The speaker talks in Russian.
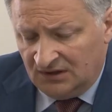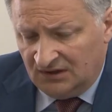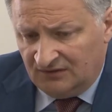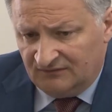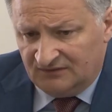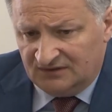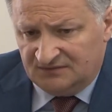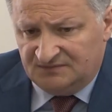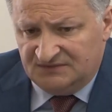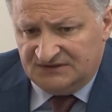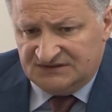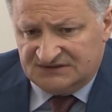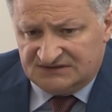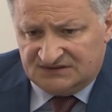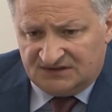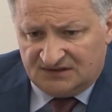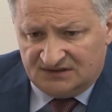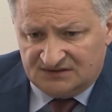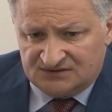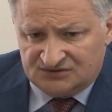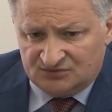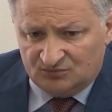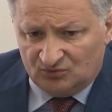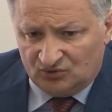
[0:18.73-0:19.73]
в
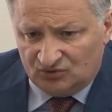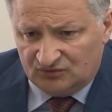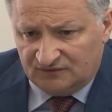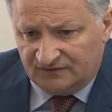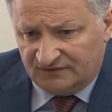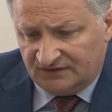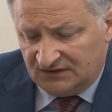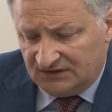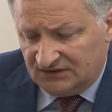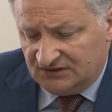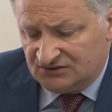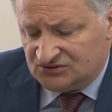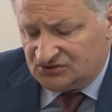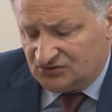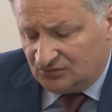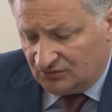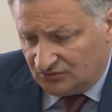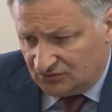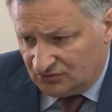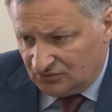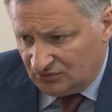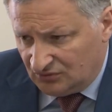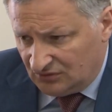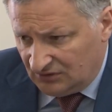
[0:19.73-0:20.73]
администрацию могут входить
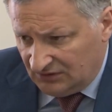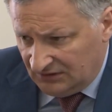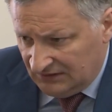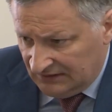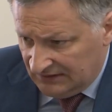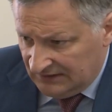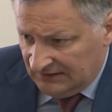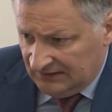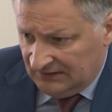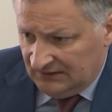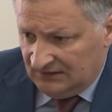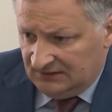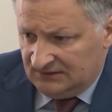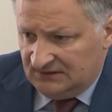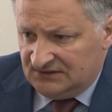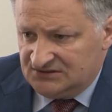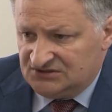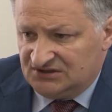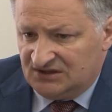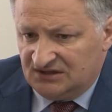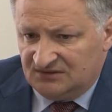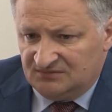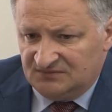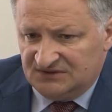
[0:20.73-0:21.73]
структуры,
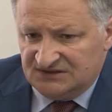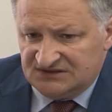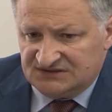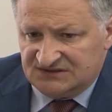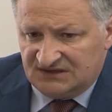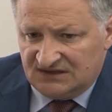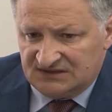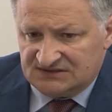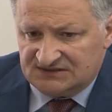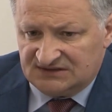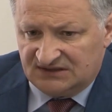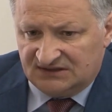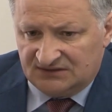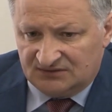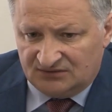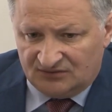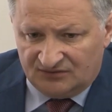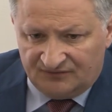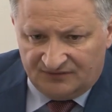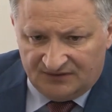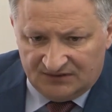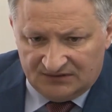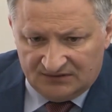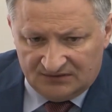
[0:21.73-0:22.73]
значит, администрации,
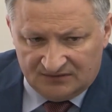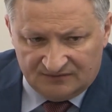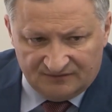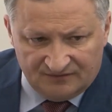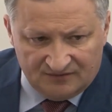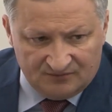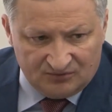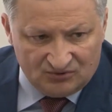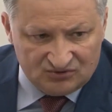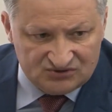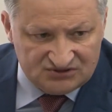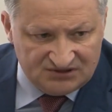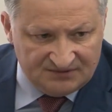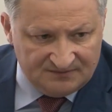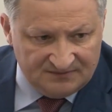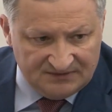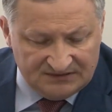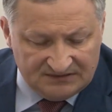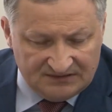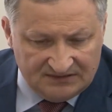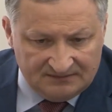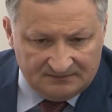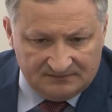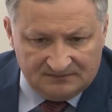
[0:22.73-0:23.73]
которые ведают вопросами
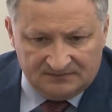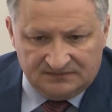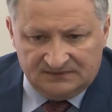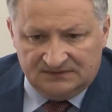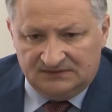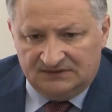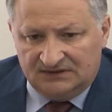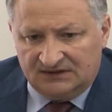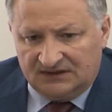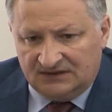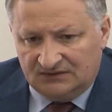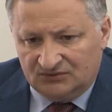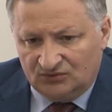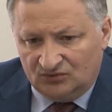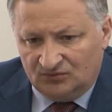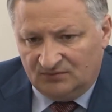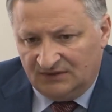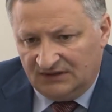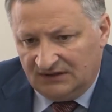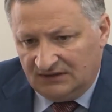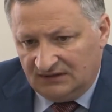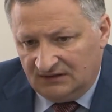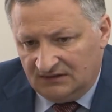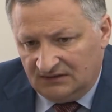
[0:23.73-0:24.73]
там, э,
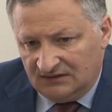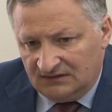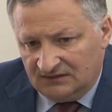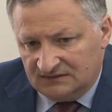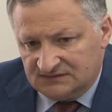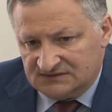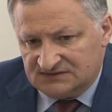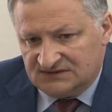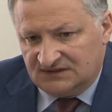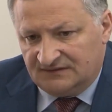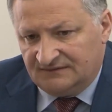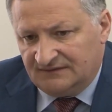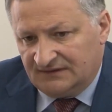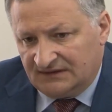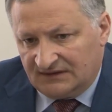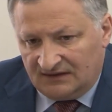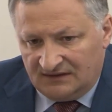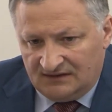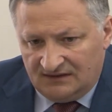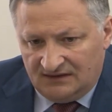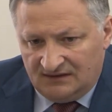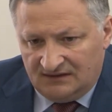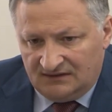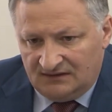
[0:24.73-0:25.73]
экономики,
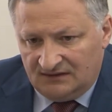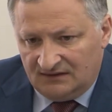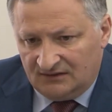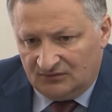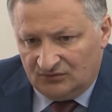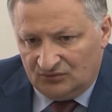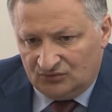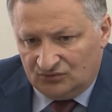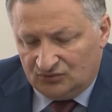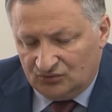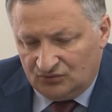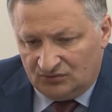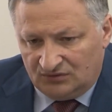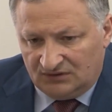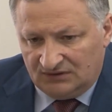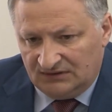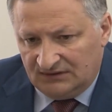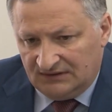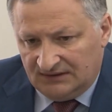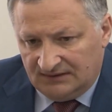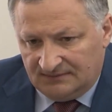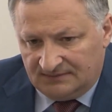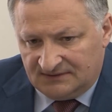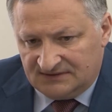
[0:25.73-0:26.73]
здравоохранения,
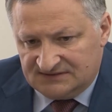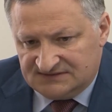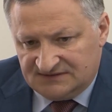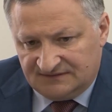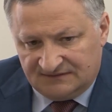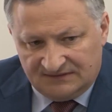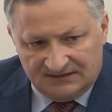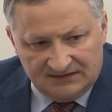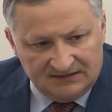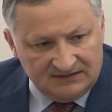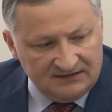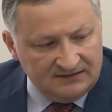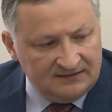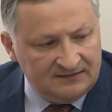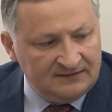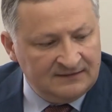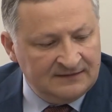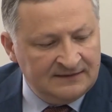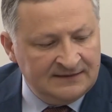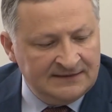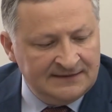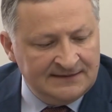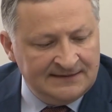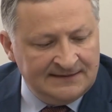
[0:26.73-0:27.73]
культуры, образования,
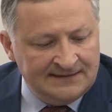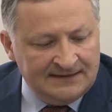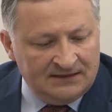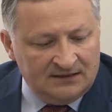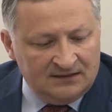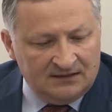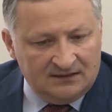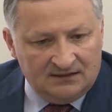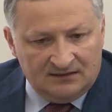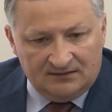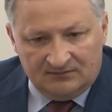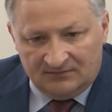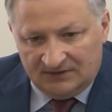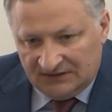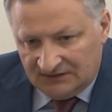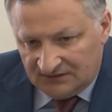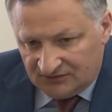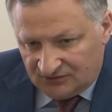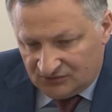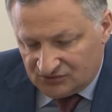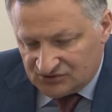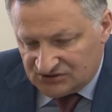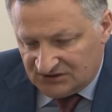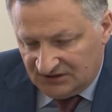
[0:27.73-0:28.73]
э,
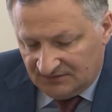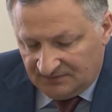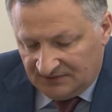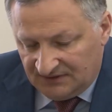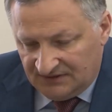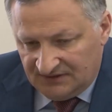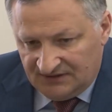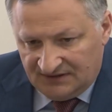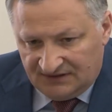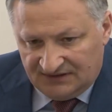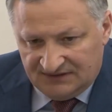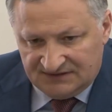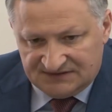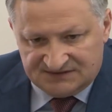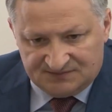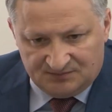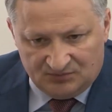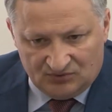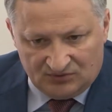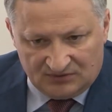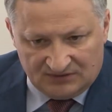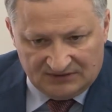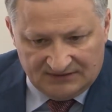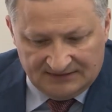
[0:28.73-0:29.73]
молодежной политики и
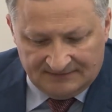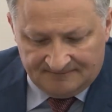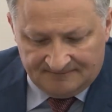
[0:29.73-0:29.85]
спорта.